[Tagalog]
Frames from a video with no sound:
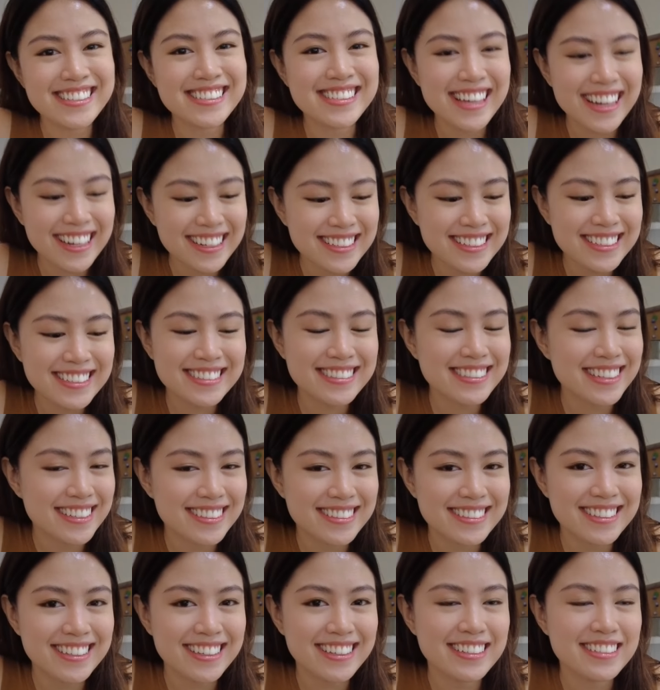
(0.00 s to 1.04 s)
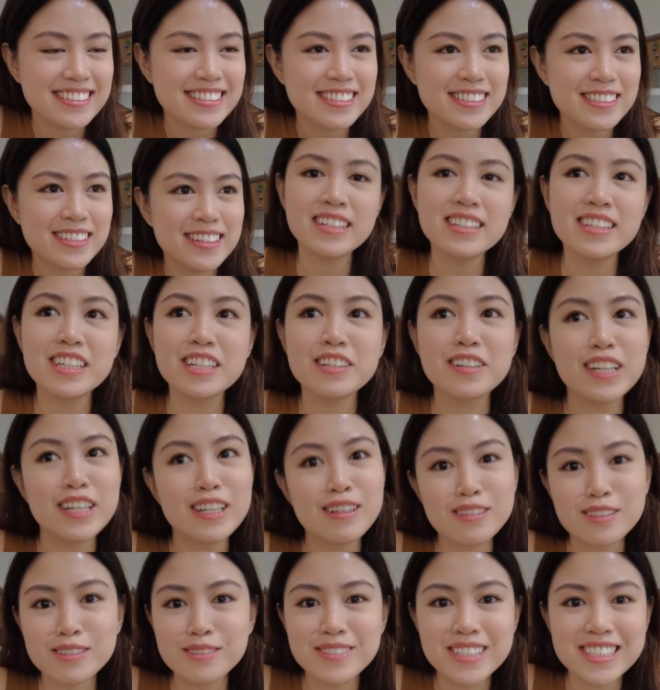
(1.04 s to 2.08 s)
exactly 10 days. Hindi ko
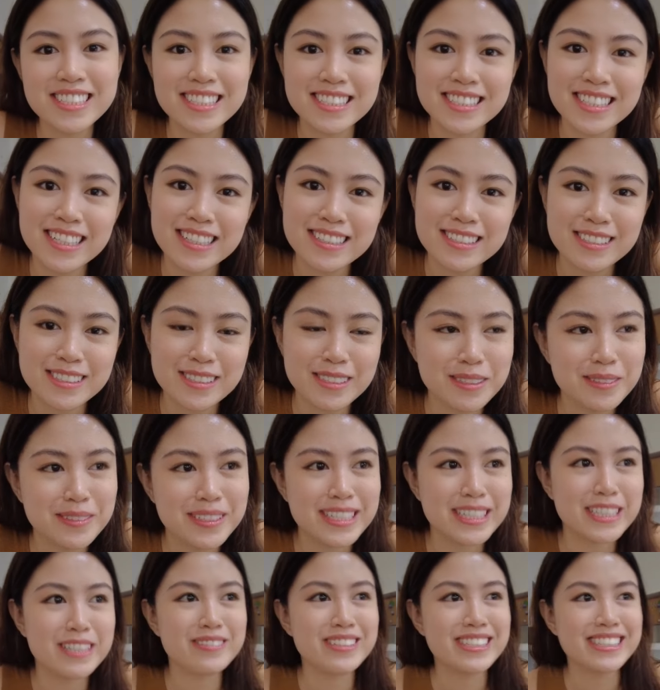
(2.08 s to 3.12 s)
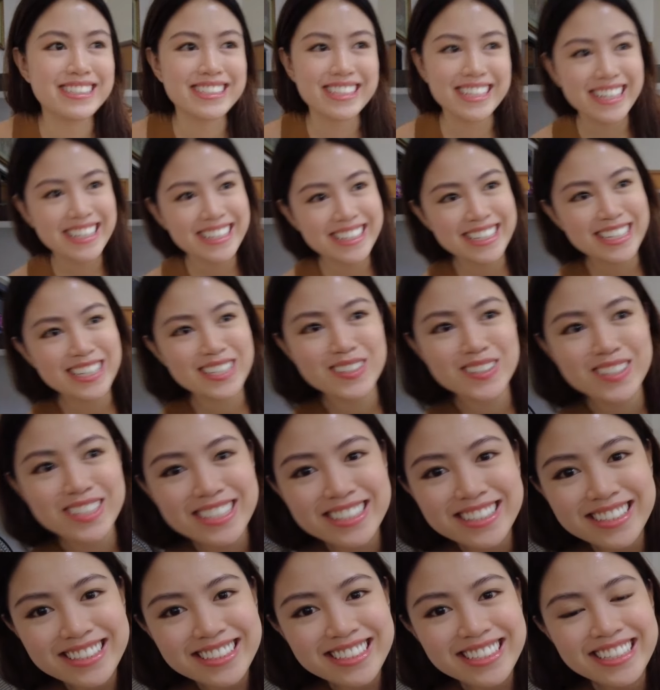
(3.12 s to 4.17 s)
alam kung ma-jinx to, wag naman sana,
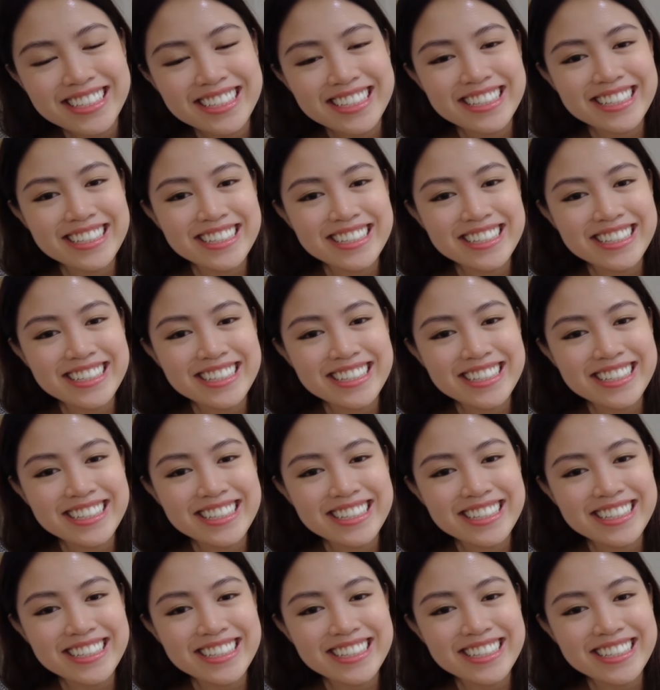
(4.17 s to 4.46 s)
Lord.